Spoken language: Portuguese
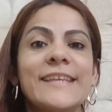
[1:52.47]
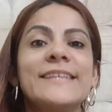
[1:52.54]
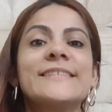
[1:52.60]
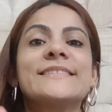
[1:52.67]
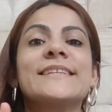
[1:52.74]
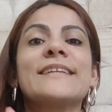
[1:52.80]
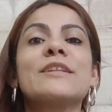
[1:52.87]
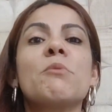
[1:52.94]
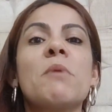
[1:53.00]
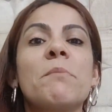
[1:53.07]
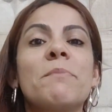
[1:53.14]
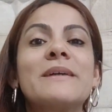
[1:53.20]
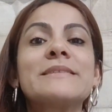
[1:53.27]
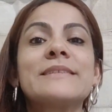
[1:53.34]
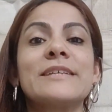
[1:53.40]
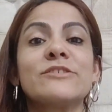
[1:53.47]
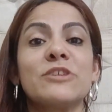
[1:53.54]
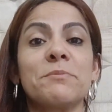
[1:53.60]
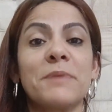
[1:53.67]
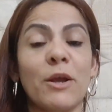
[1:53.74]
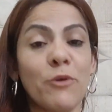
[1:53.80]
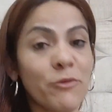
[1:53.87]
e quiser dar uma
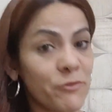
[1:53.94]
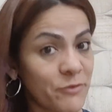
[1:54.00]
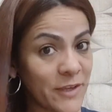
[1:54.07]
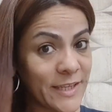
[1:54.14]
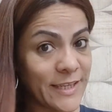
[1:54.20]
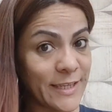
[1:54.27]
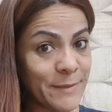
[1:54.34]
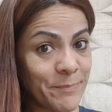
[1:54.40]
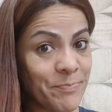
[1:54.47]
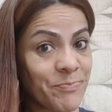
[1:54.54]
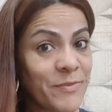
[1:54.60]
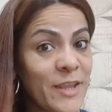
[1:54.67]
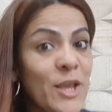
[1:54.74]
passadinha para conferir,